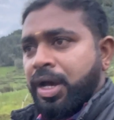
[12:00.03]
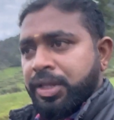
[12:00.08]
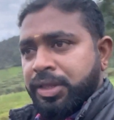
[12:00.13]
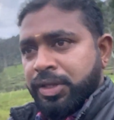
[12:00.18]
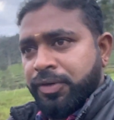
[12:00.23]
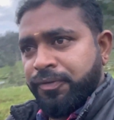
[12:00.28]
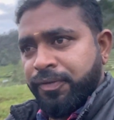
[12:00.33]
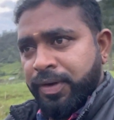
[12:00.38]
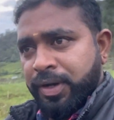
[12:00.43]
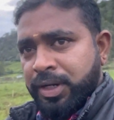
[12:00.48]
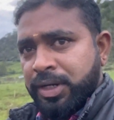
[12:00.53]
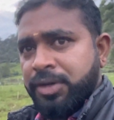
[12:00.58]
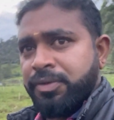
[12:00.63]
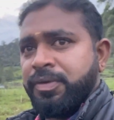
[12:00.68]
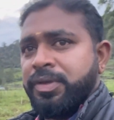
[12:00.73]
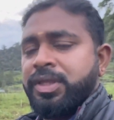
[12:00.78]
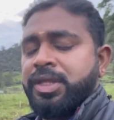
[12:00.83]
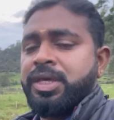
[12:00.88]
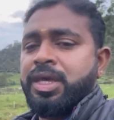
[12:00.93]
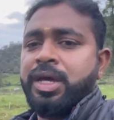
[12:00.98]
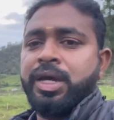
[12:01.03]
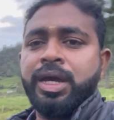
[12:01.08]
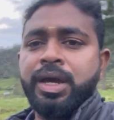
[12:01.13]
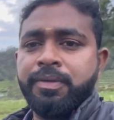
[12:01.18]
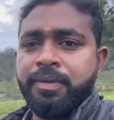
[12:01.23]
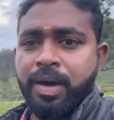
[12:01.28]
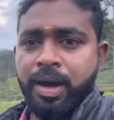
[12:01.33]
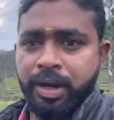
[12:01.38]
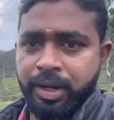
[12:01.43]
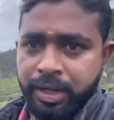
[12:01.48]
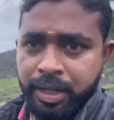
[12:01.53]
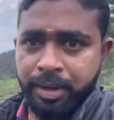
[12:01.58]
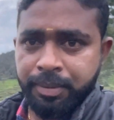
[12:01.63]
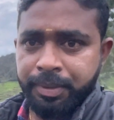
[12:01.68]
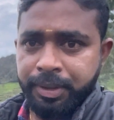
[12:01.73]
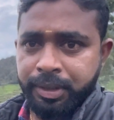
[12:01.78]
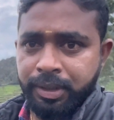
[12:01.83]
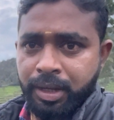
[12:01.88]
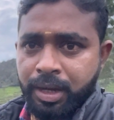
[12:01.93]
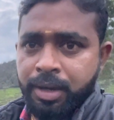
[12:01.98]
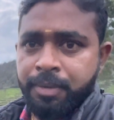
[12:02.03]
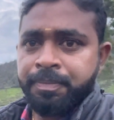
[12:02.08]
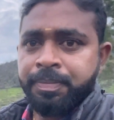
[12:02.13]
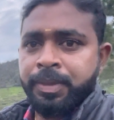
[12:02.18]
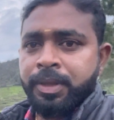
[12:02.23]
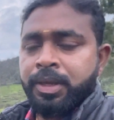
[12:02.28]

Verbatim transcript: நான் இந்த ஃபில்ட்ரு வந்து எங்கே வாங்கினேன் அப்படின்னா